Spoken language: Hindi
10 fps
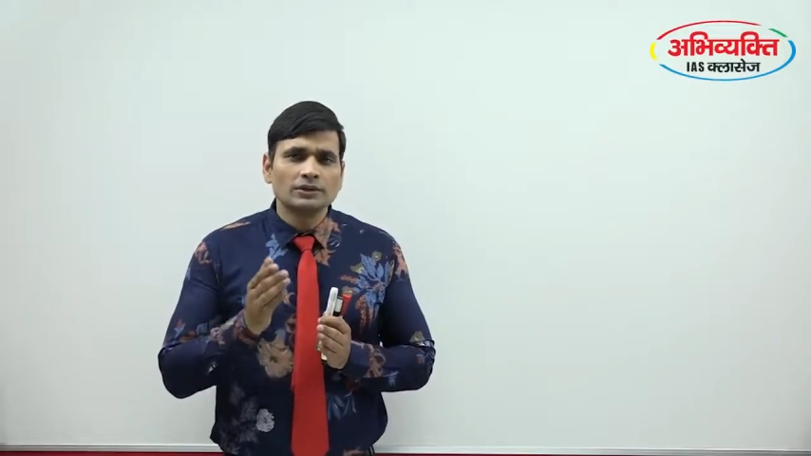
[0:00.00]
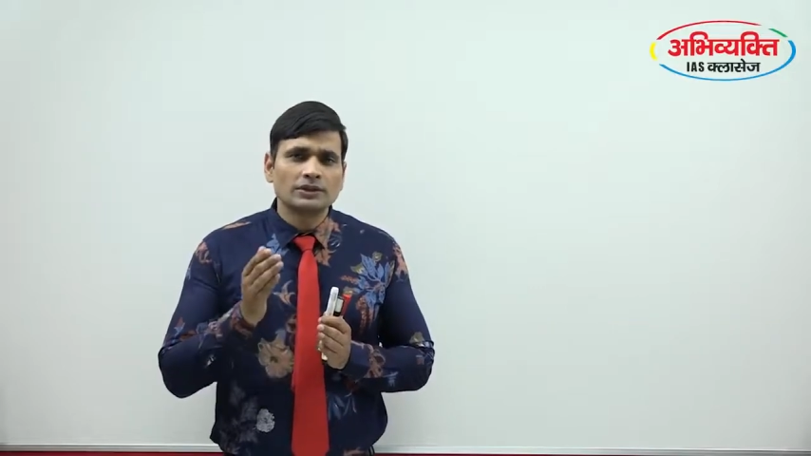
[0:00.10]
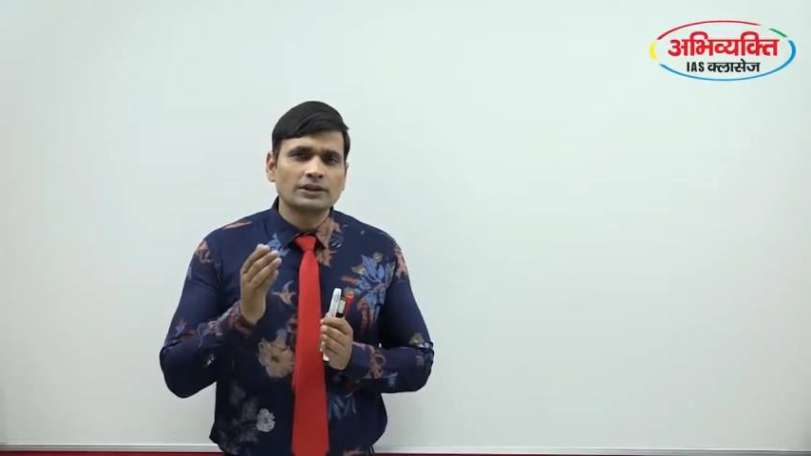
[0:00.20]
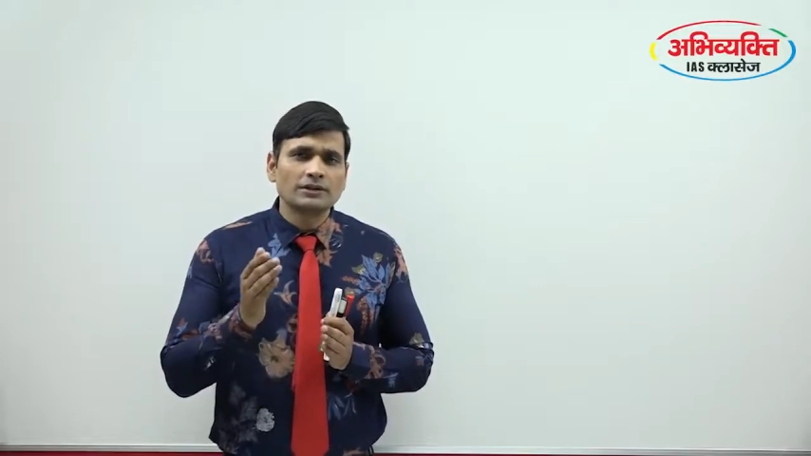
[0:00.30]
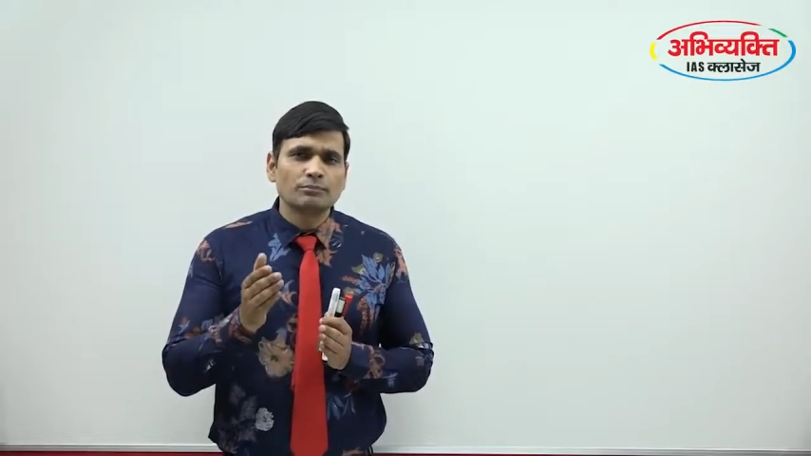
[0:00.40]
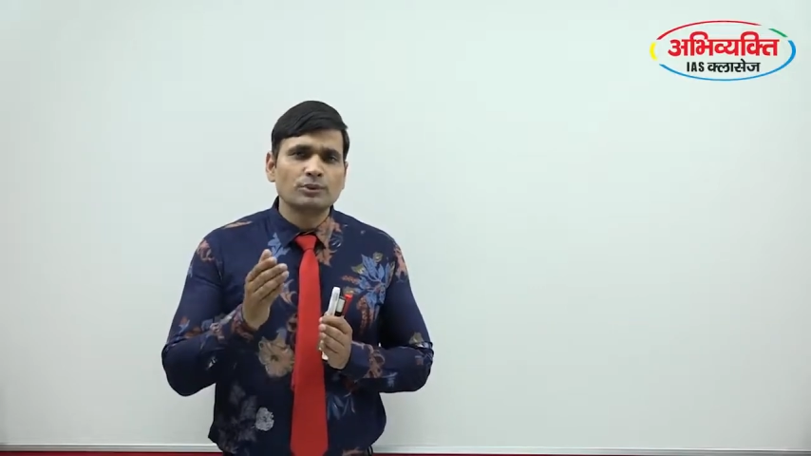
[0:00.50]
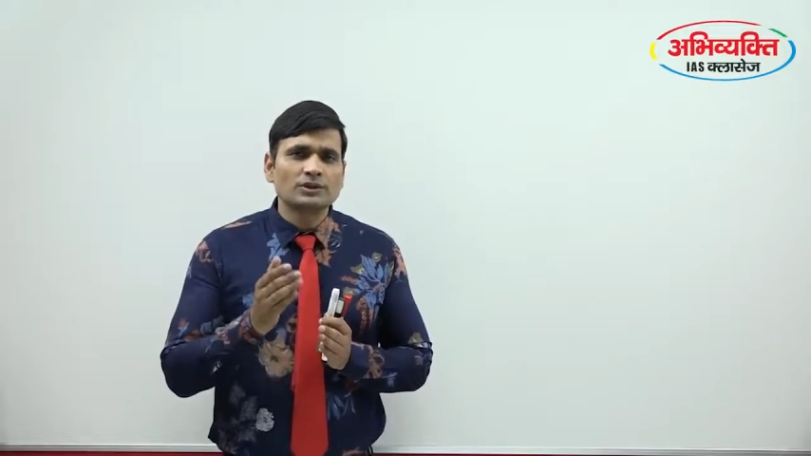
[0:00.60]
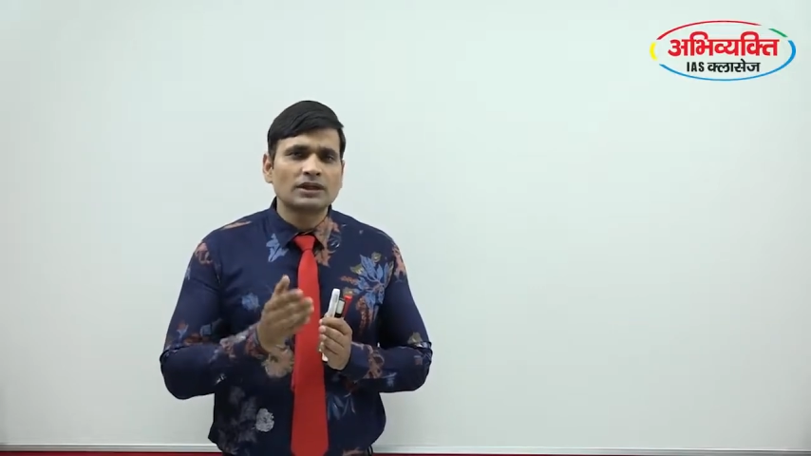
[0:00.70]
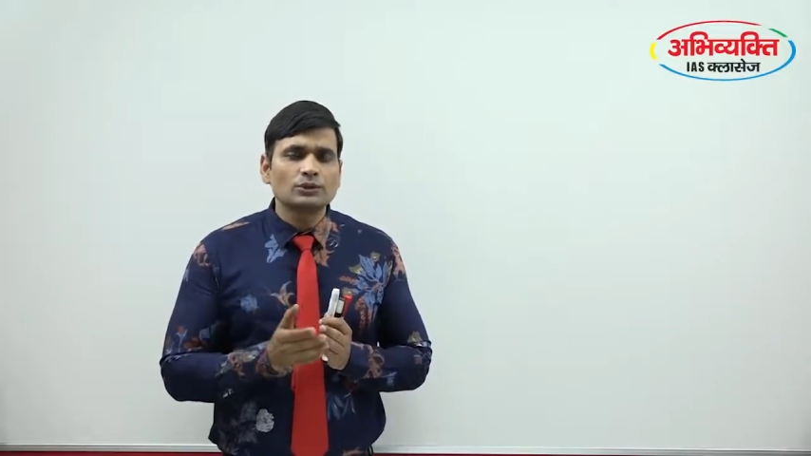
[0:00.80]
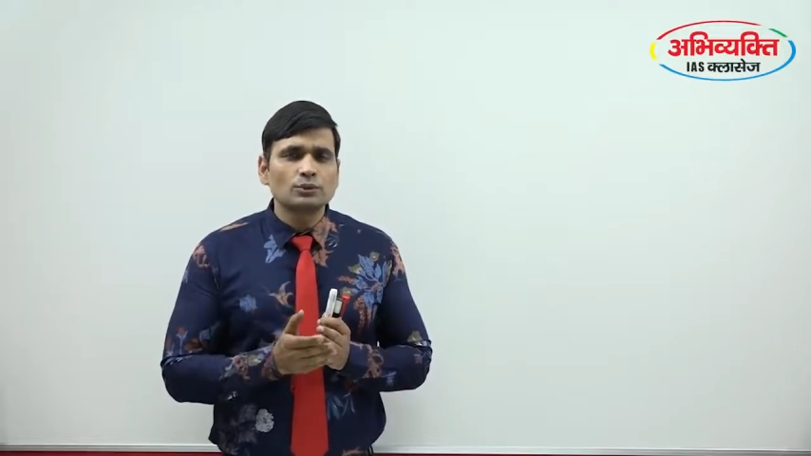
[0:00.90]
तथा
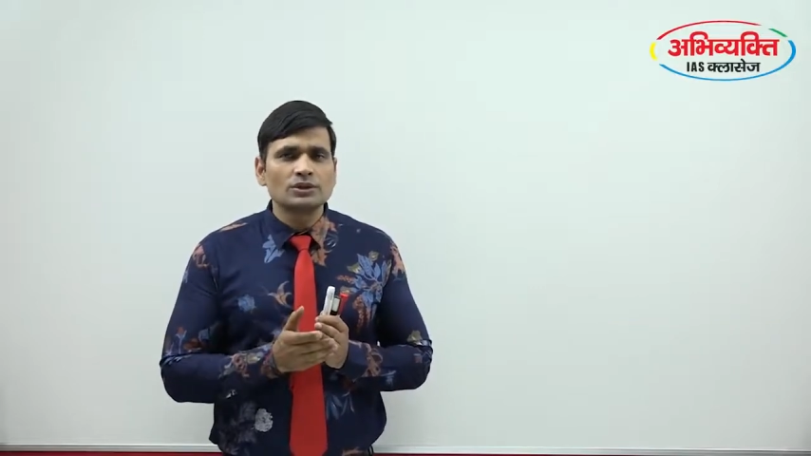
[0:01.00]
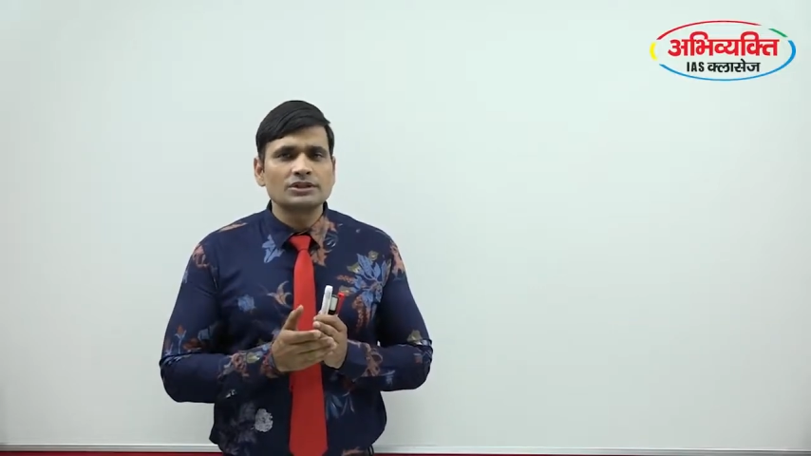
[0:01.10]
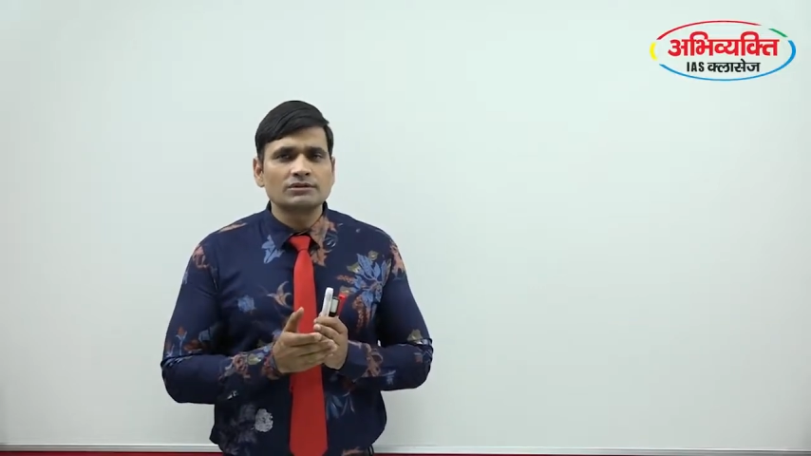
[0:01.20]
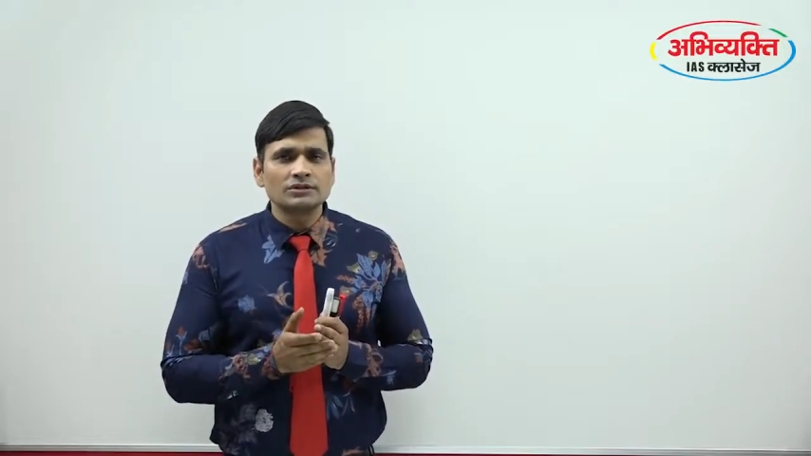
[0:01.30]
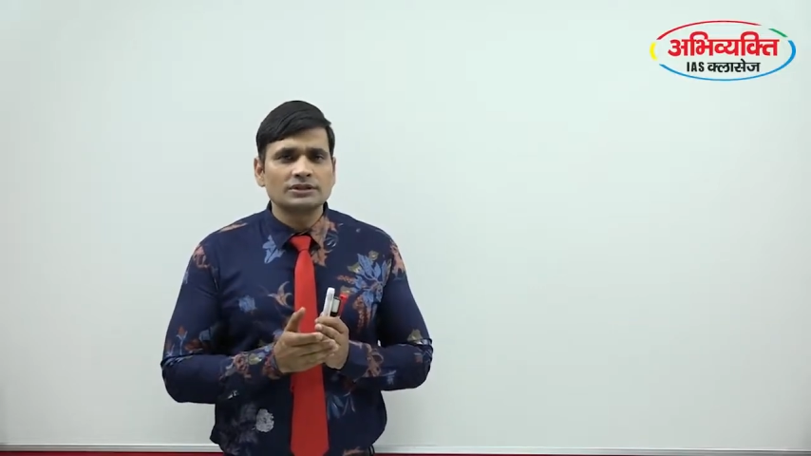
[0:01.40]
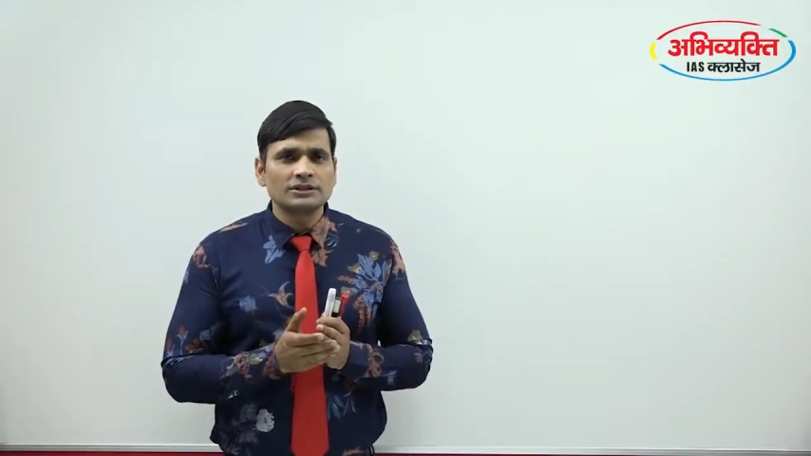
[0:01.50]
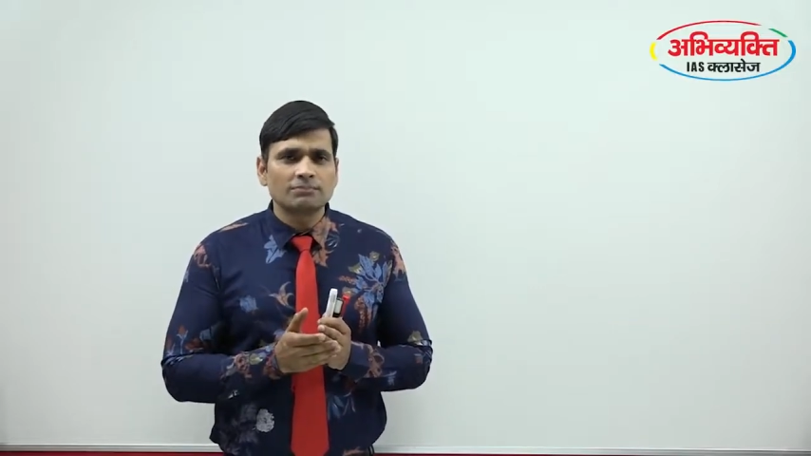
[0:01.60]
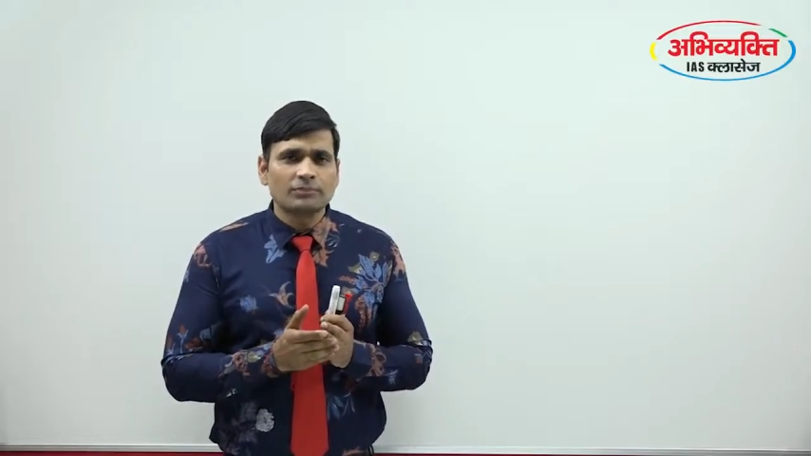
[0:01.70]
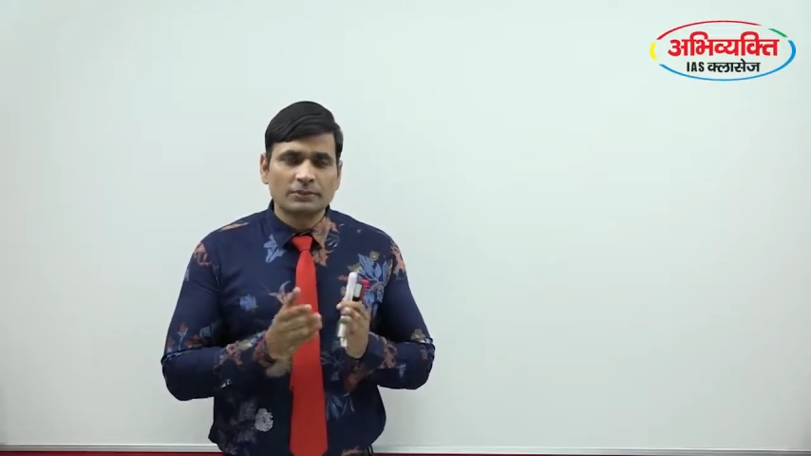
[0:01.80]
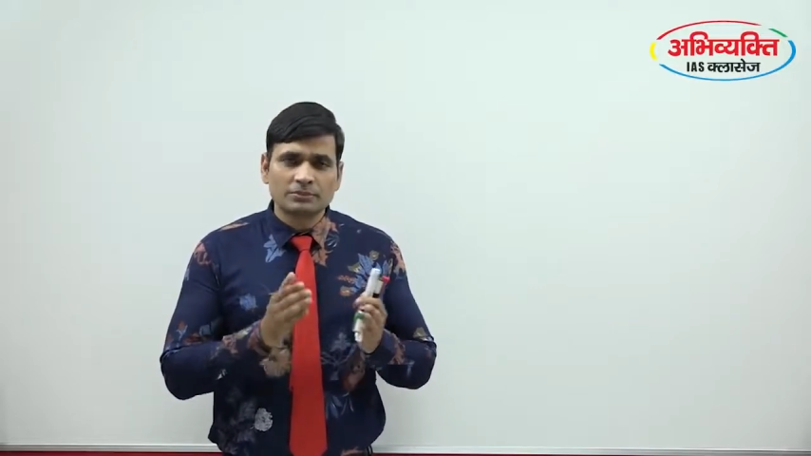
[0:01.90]
प्रशासकों के जीवन से
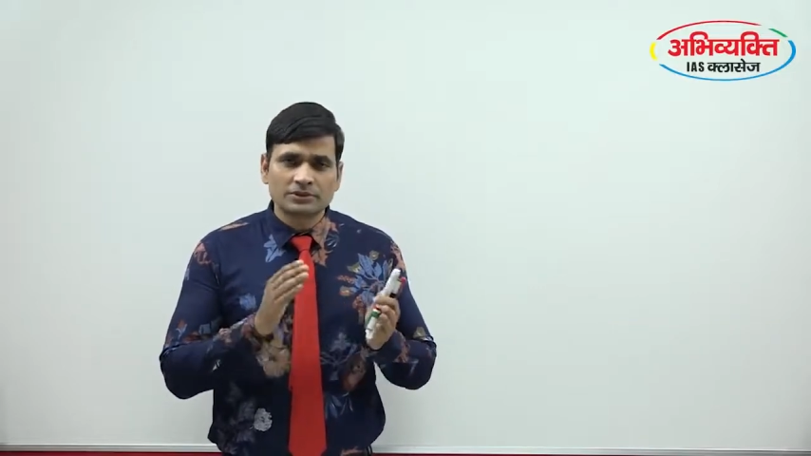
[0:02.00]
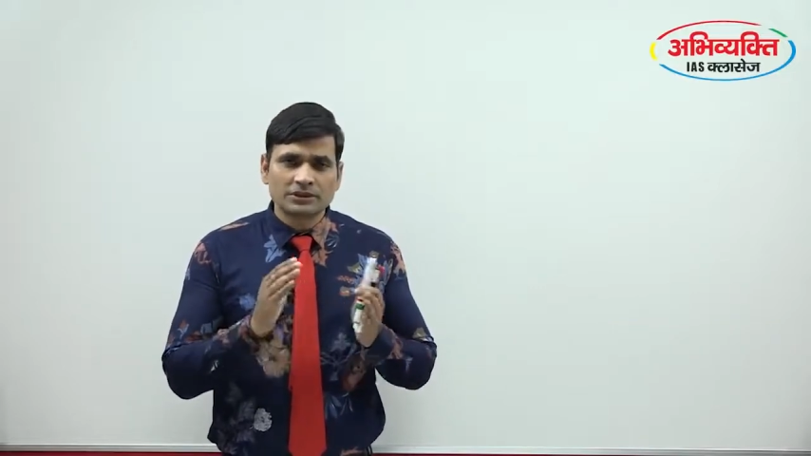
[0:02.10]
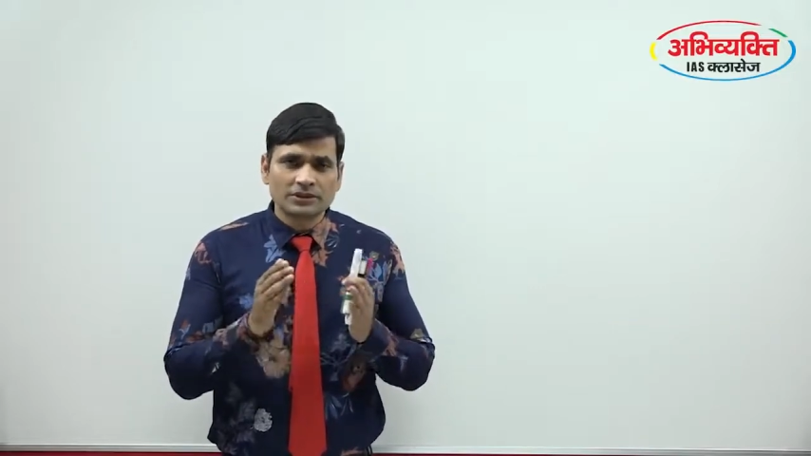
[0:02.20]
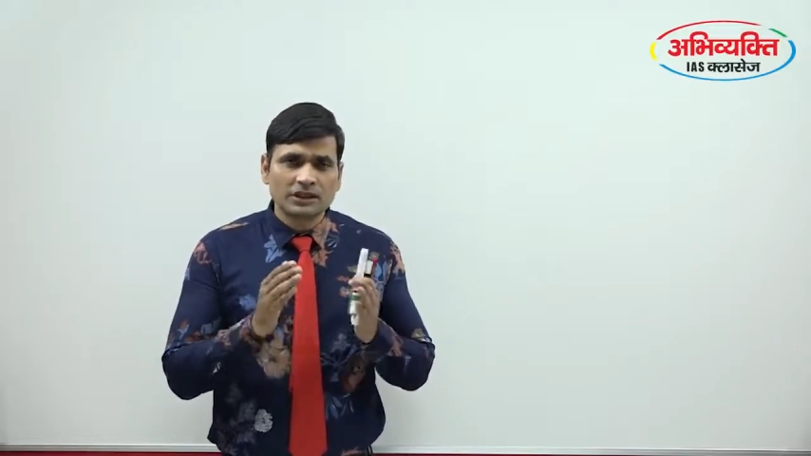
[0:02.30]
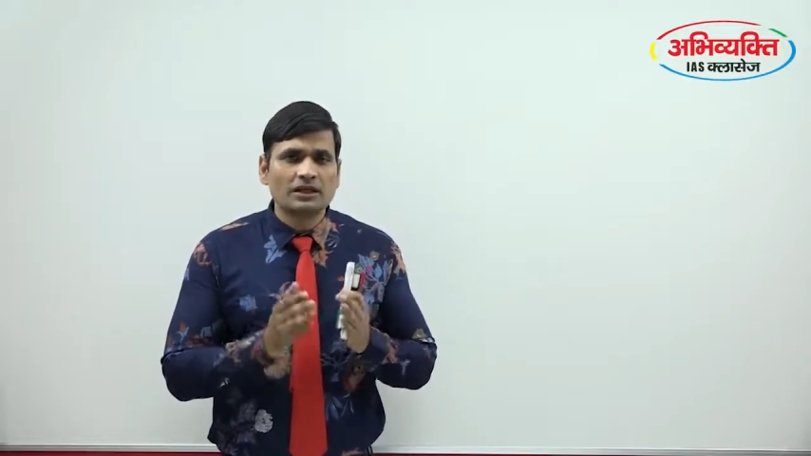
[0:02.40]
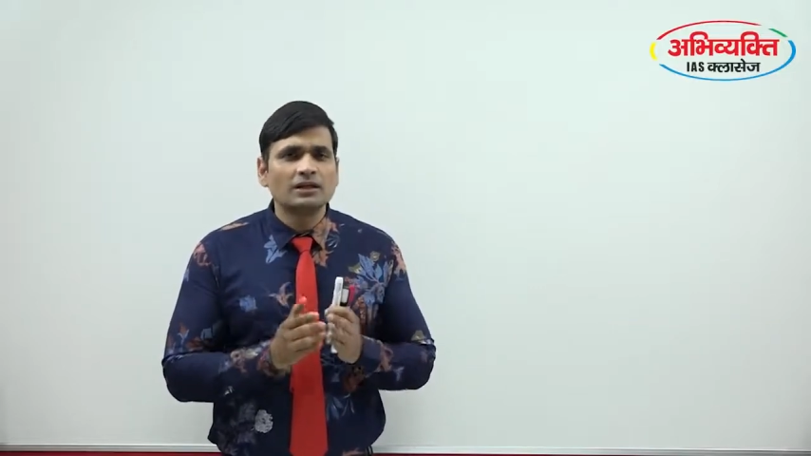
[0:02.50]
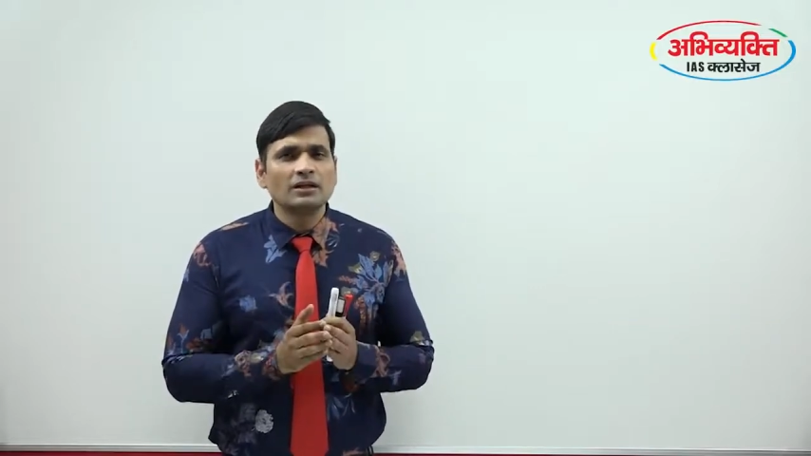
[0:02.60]
प्राप्त शिक्षा